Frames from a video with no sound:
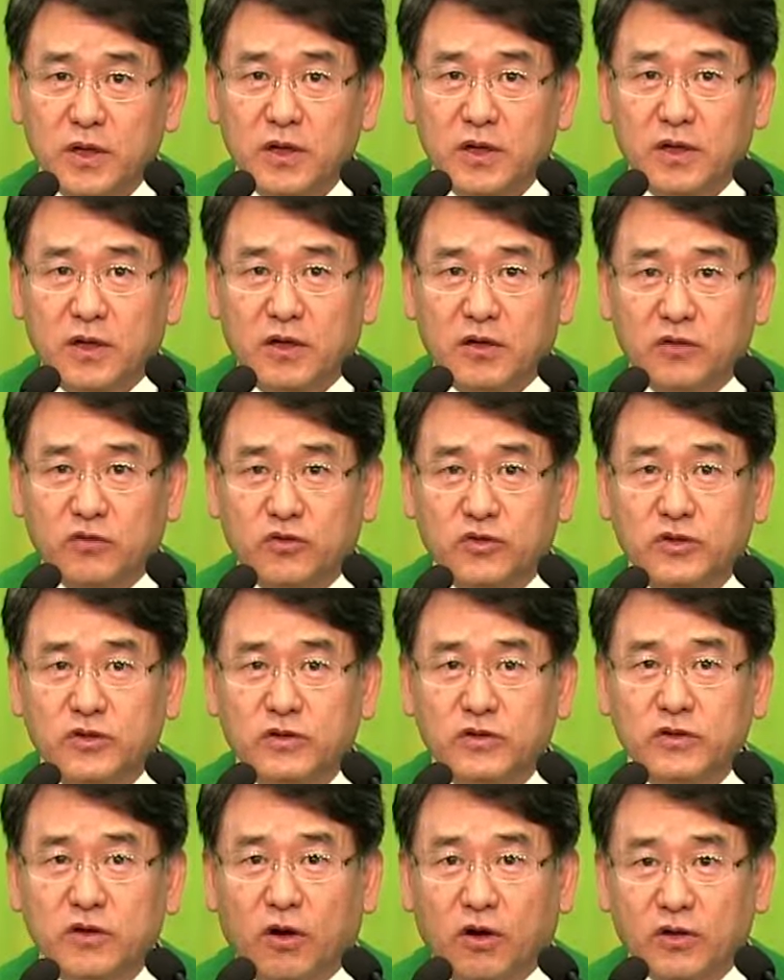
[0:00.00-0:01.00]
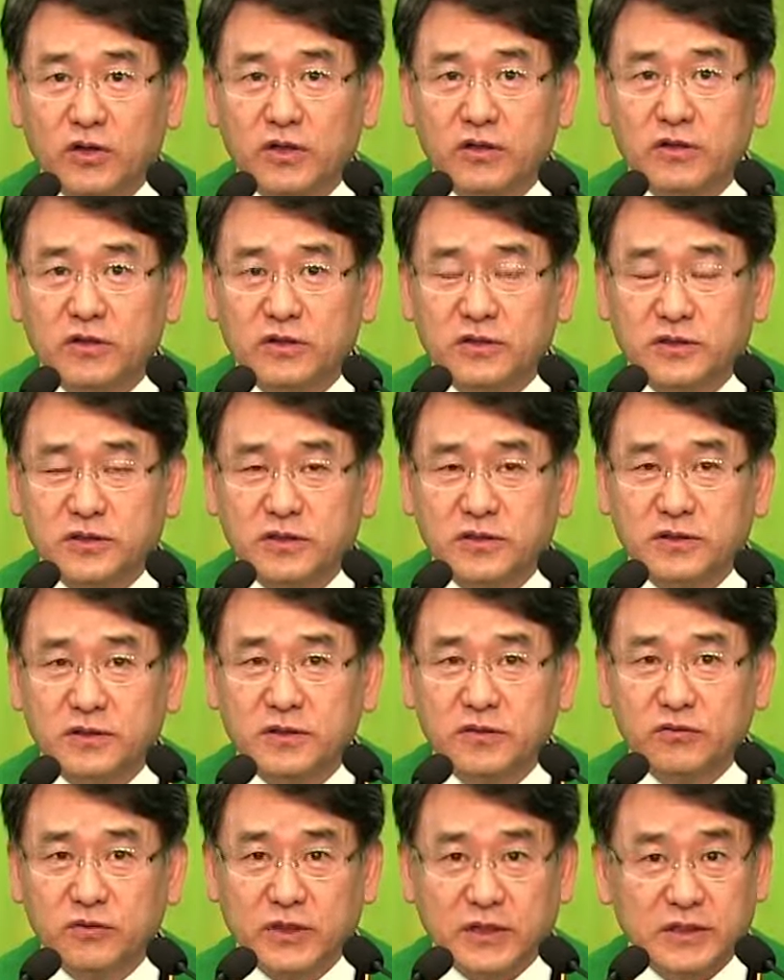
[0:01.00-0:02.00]
어, 규정을 어긴 것은
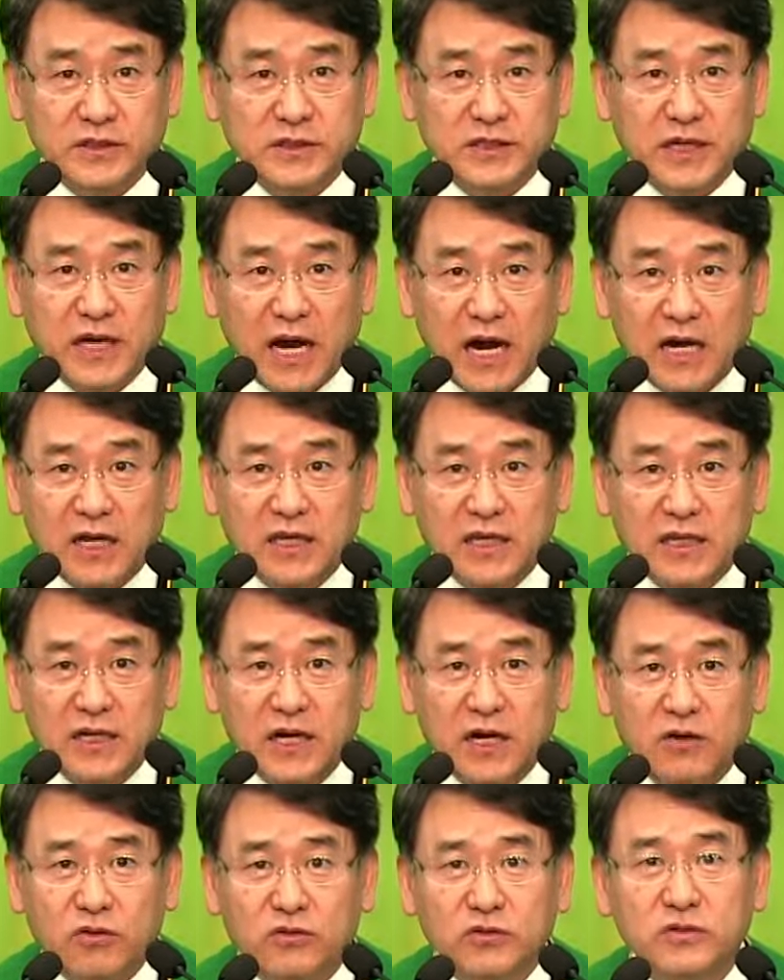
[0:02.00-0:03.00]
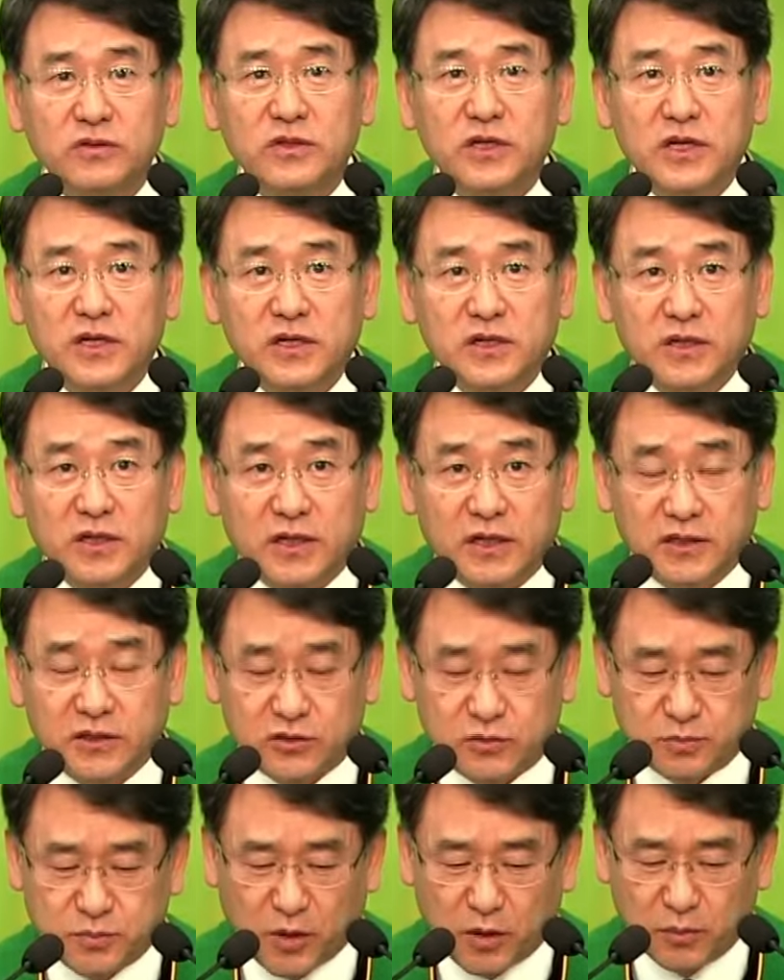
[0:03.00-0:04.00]
우리가 이제 악이나 혹은 에,
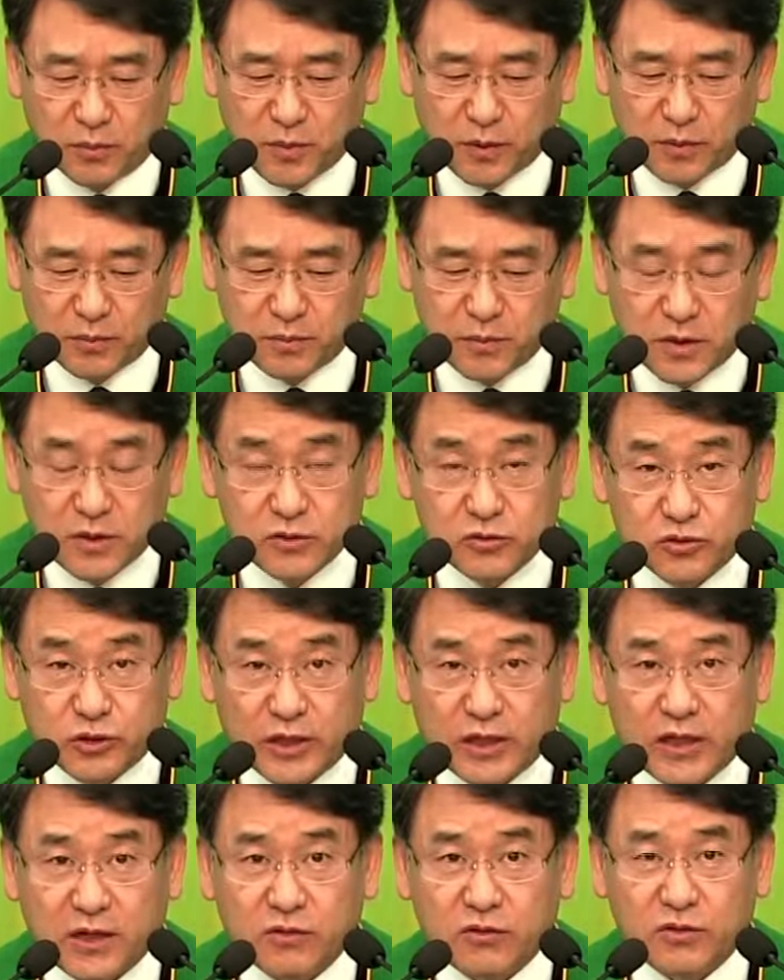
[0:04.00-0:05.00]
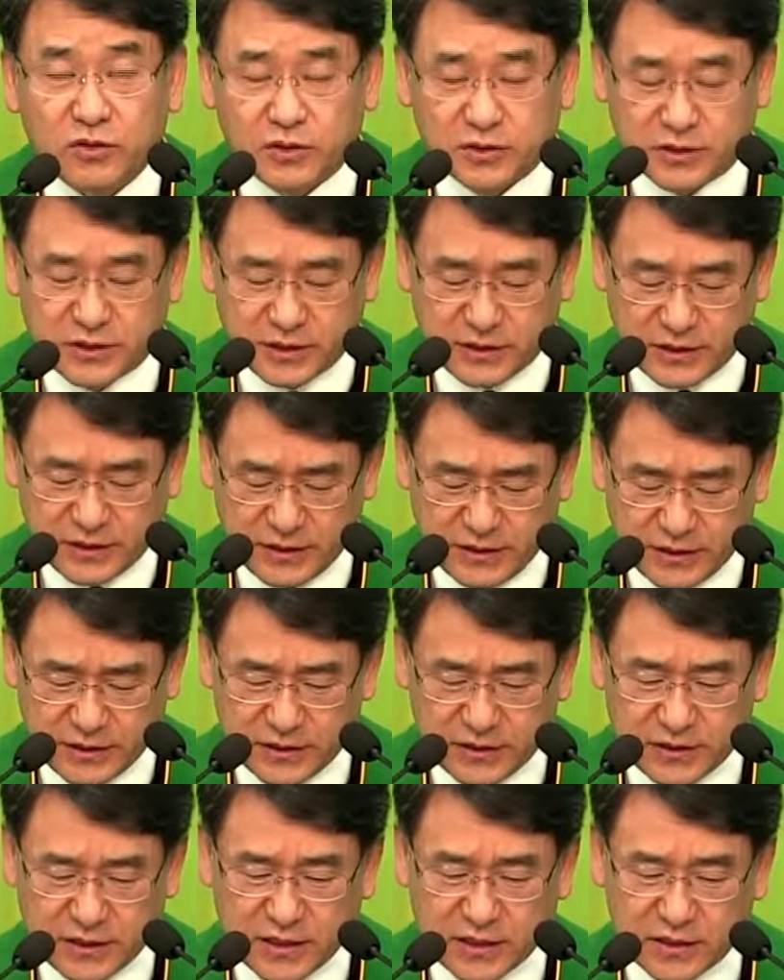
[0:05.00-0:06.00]
범법 죄라고 그렇게
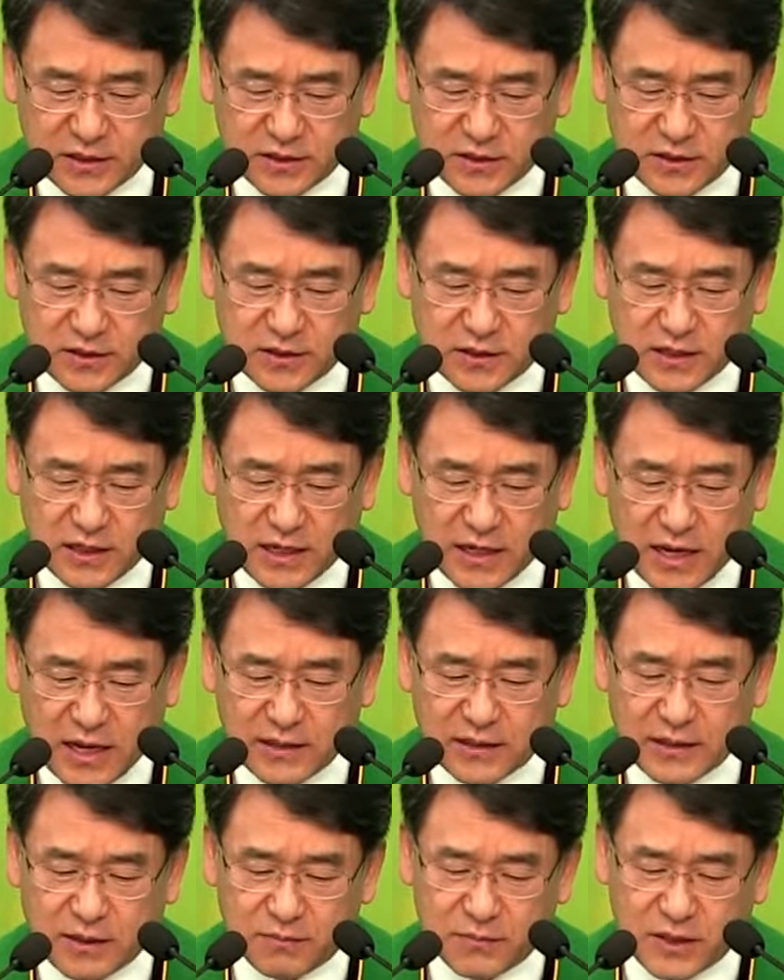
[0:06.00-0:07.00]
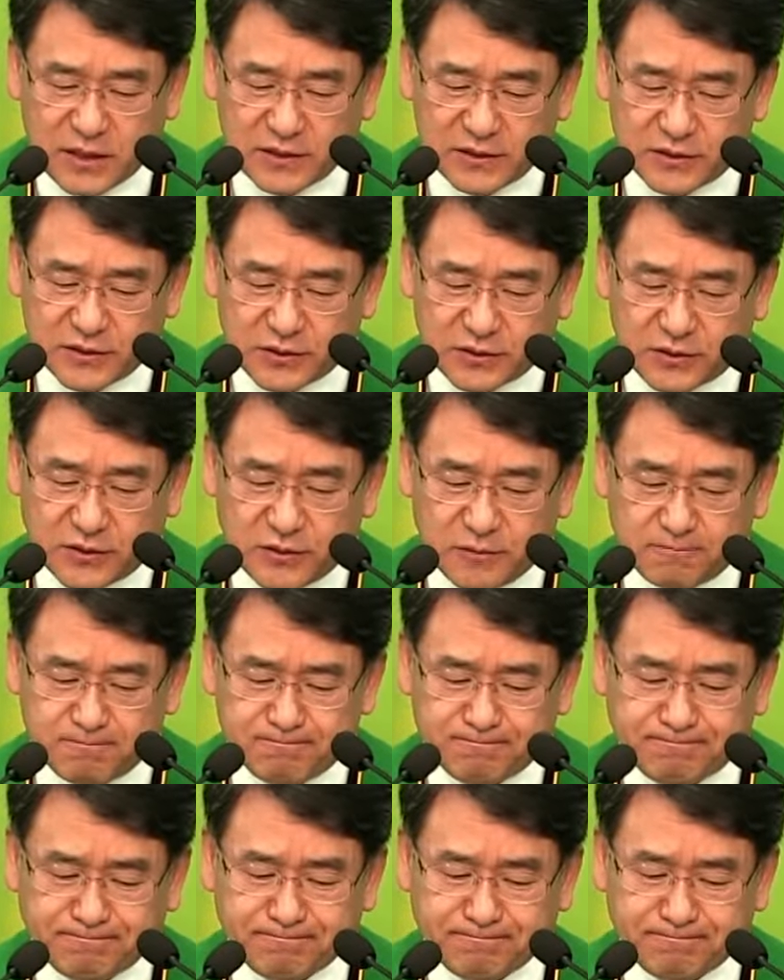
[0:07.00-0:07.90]
얘기를 한단 말이죠.